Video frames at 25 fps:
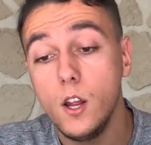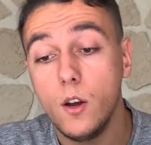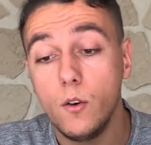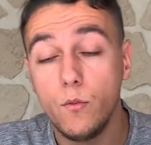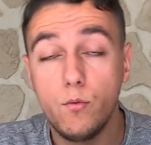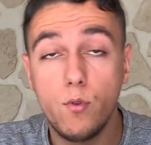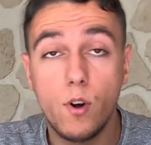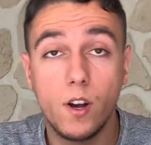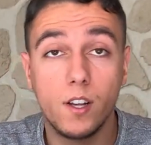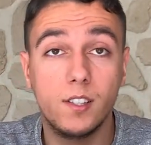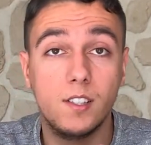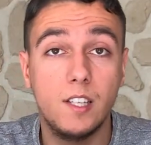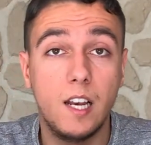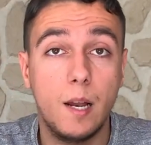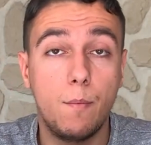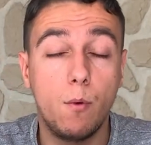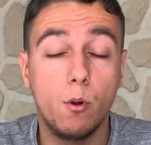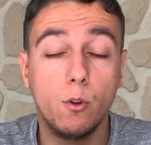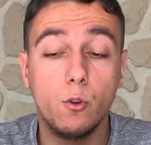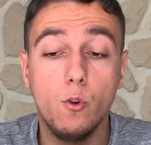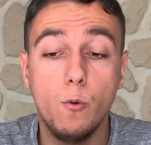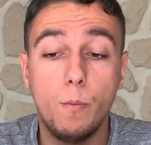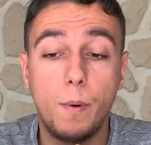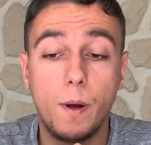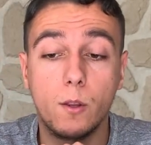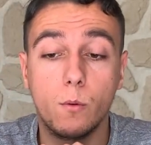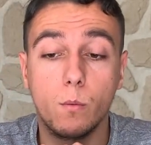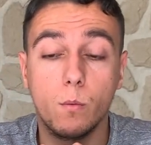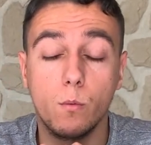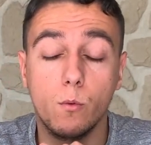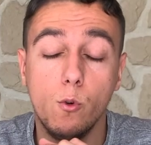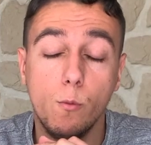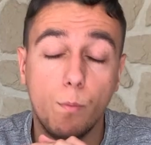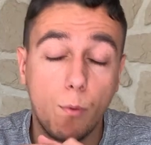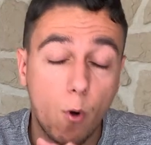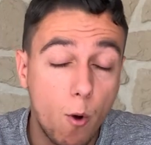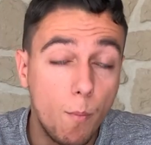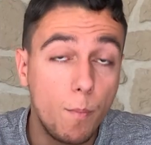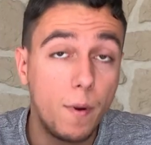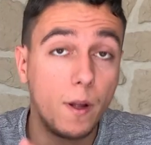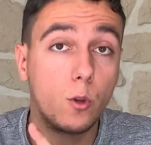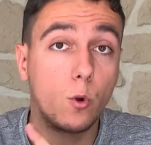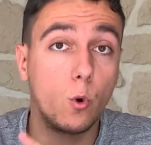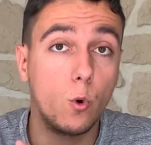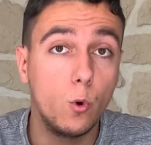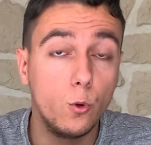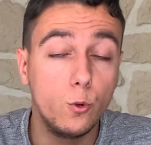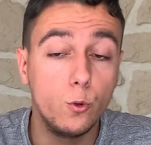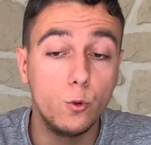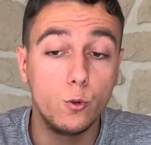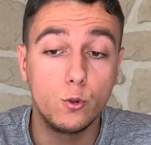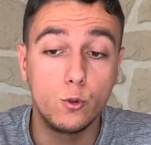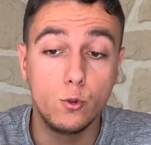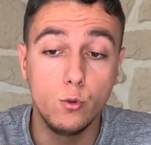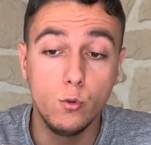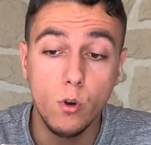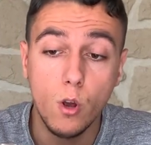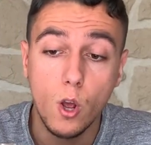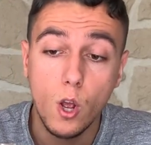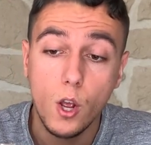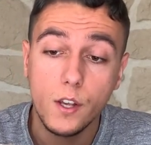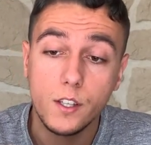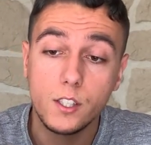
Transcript: voir si la menthe ne, prend pas trop le dessus.